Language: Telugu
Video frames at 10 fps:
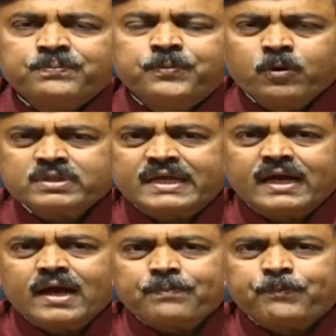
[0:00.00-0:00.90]

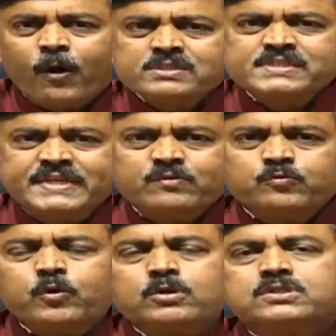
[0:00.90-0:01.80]
పూర్తిగా
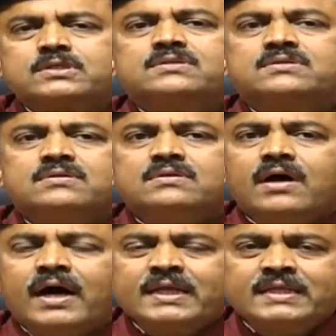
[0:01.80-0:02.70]
పాజిటివ్ ఓట్
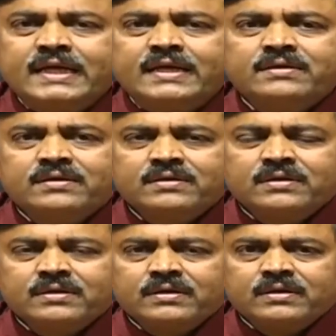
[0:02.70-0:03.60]
అన్నది
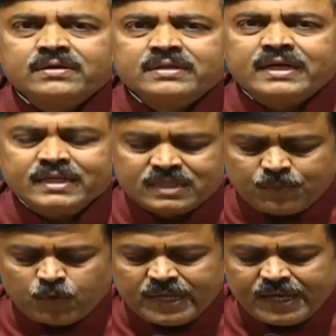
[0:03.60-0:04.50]
నరేంద్ర
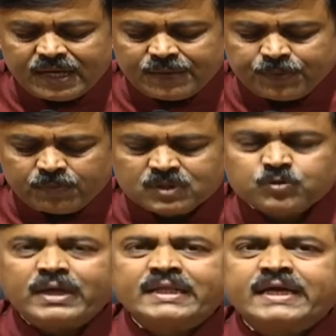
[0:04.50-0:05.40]
మోడీ గారి
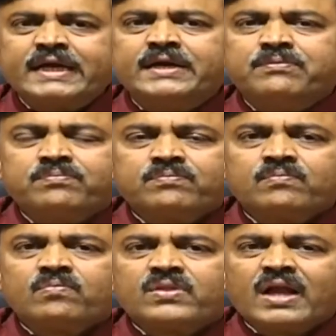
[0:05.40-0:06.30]
ప్రభుత్వానికి
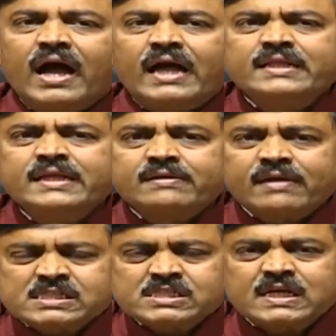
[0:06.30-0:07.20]
అన్ని
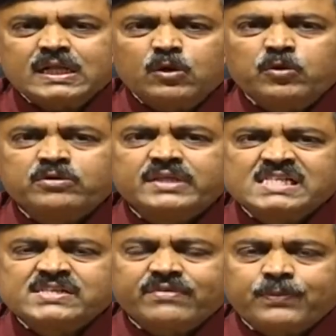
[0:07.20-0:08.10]
రాష్ట్రాల్లోనూ
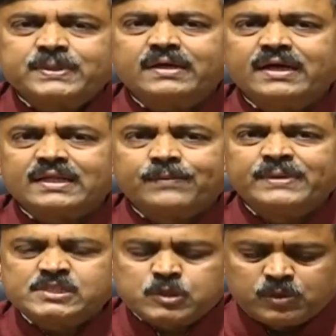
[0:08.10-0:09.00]
దేశవ్యాప్తంగా
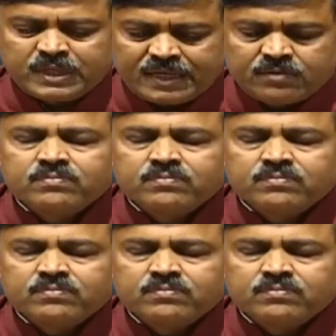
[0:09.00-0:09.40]
లభిస్తోంది